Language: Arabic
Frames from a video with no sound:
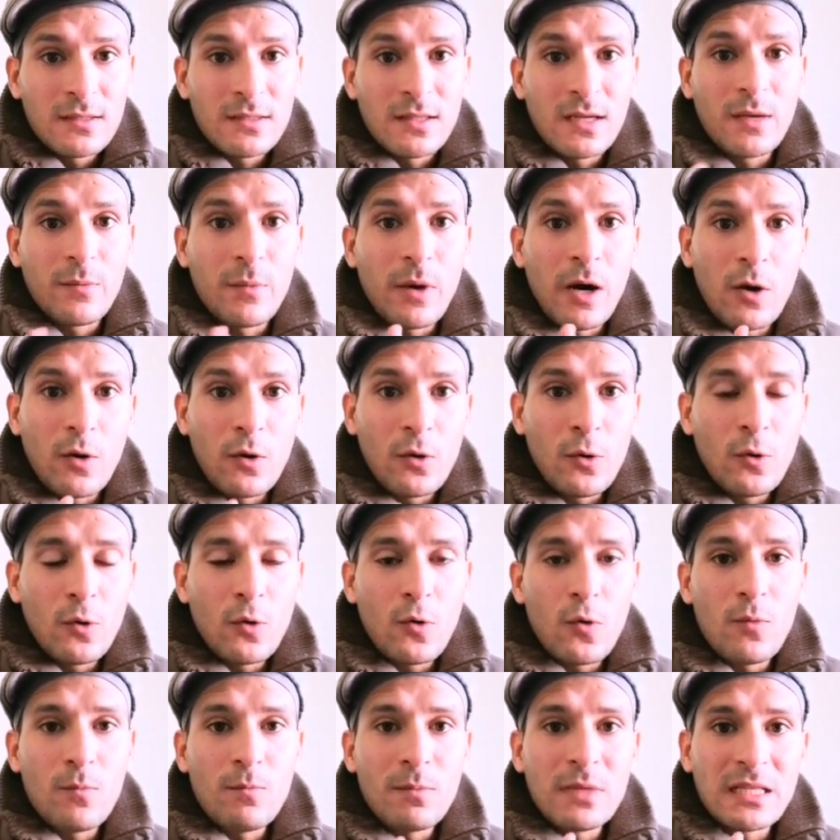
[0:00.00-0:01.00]
طيب هقول
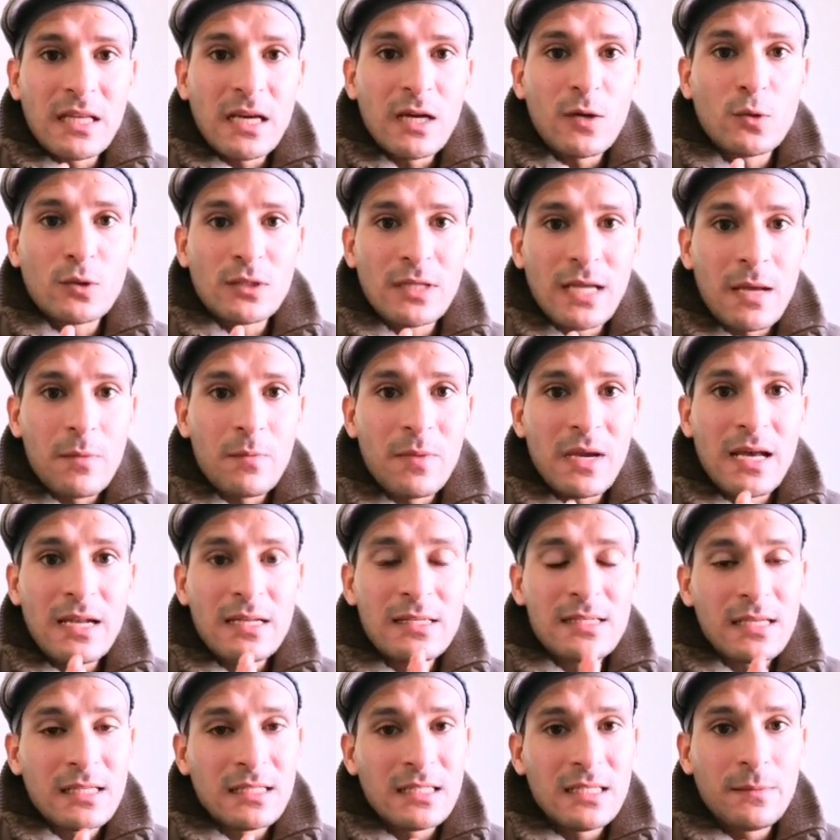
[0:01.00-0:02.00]
لكم بتاخد كام
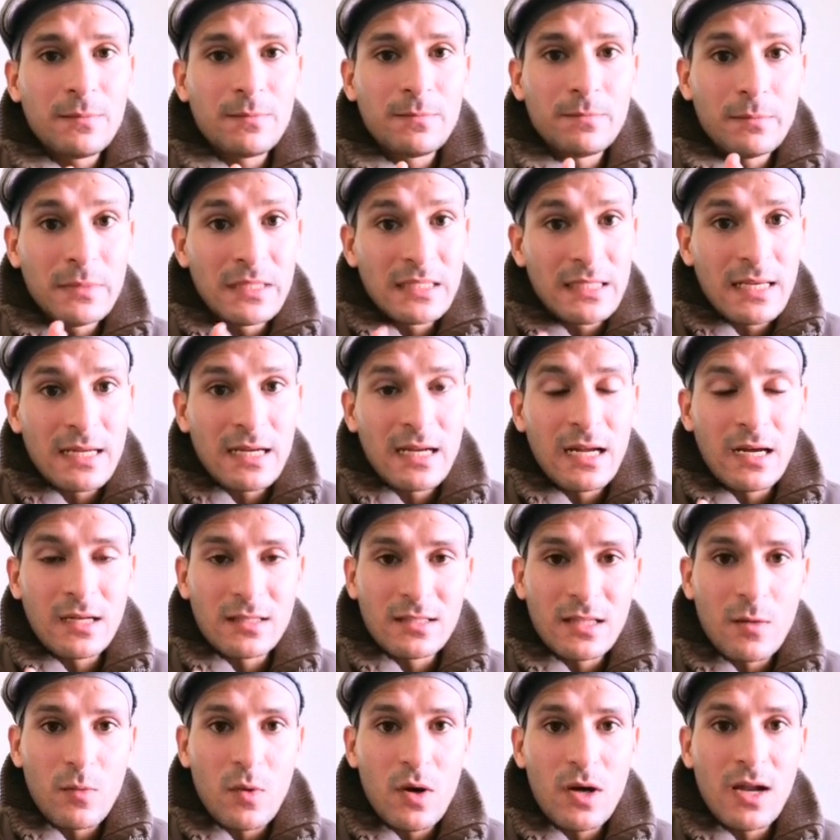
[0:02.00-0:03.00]
جلسه دي بترجع
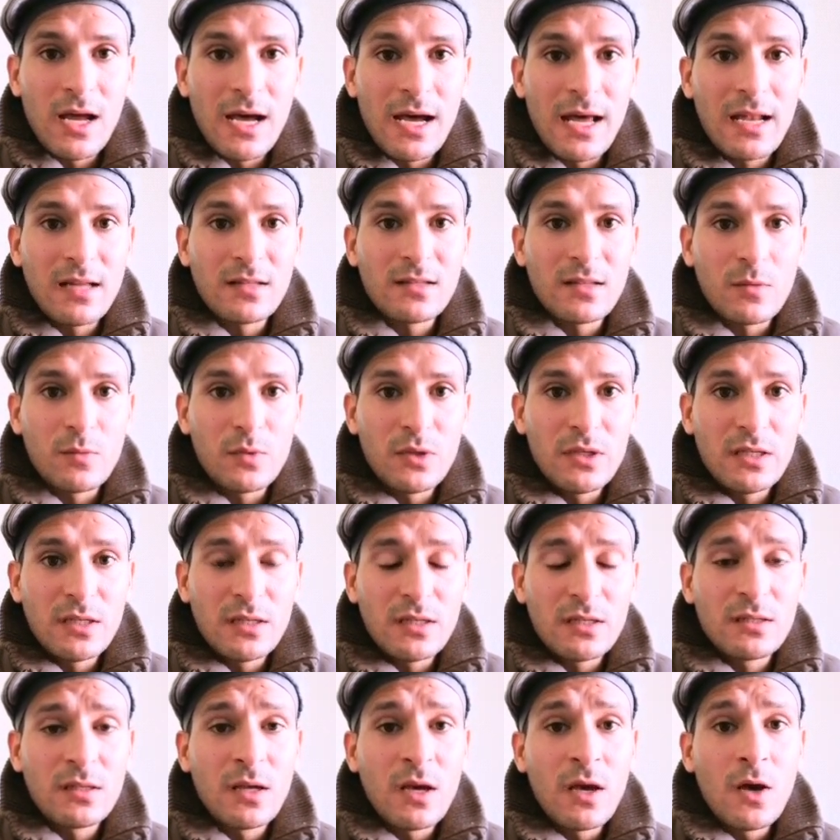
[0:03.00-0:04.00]
طبعا على
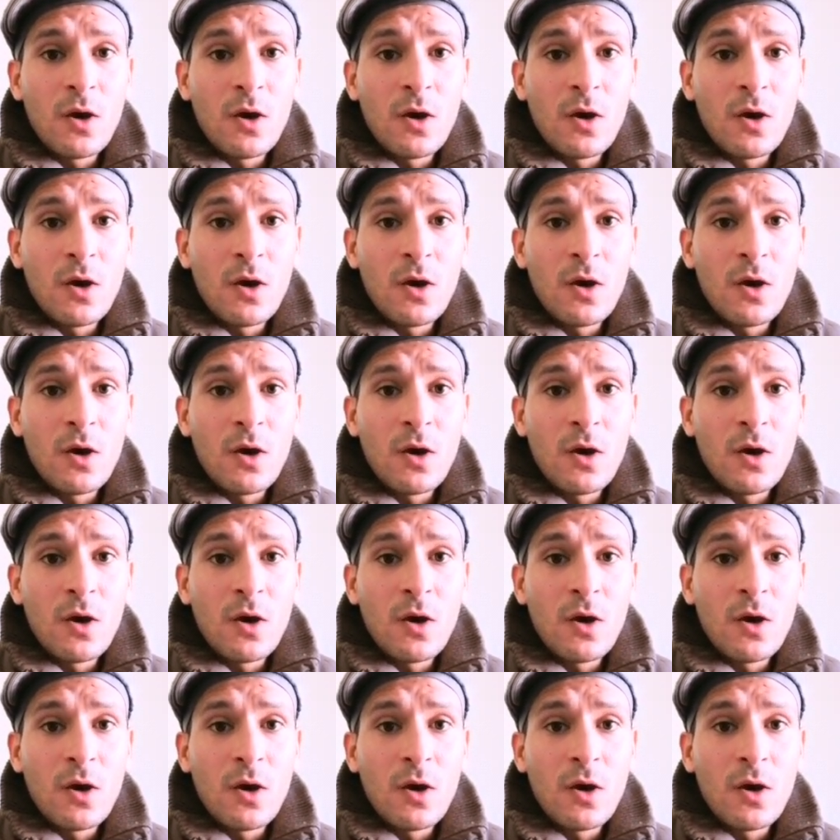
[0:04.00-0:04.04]
طبيعه